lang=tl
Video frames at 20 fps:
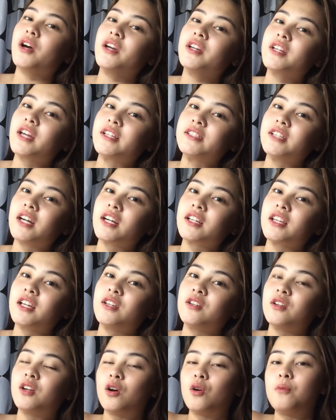ayun guys,
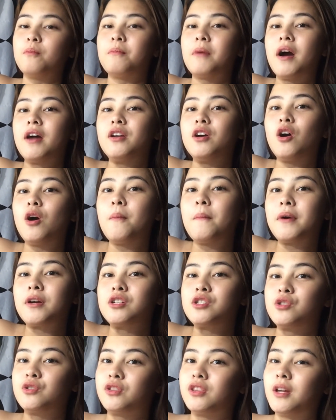nakita nyo na kung paano ako
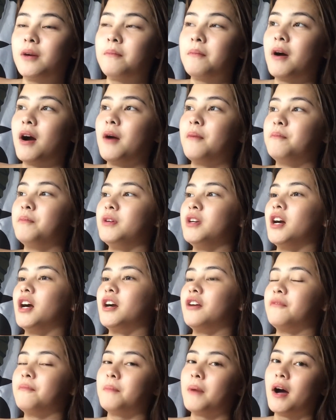mag-shoot ng mga
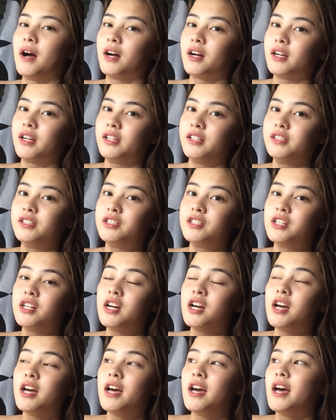PR package.
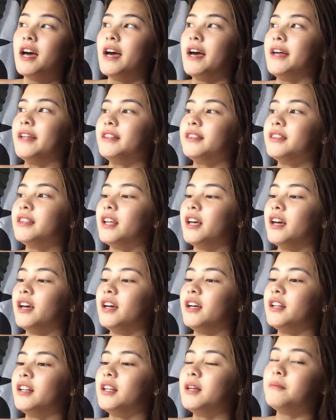And
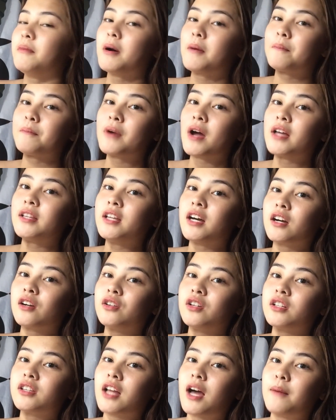then, limang product
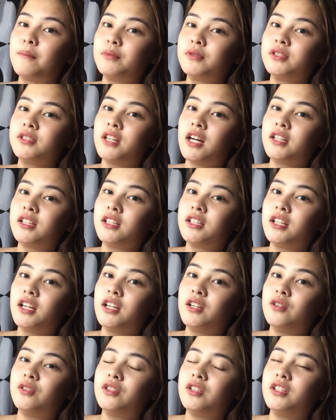yung natapos natin
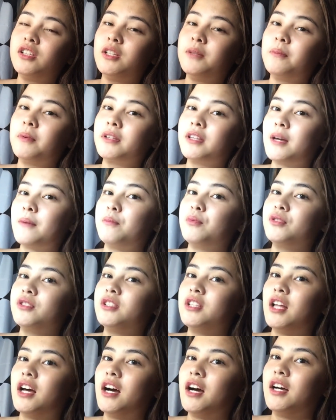ngayon. Hindi pa
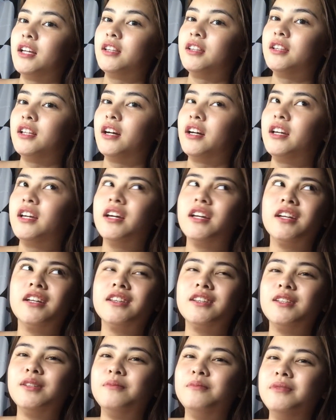tapos lahat. Ang ingin
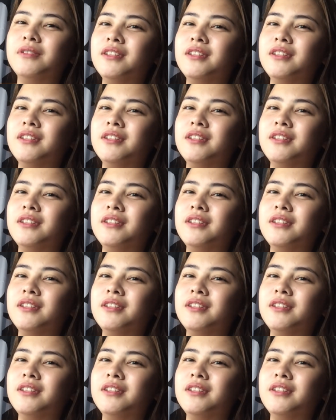natin.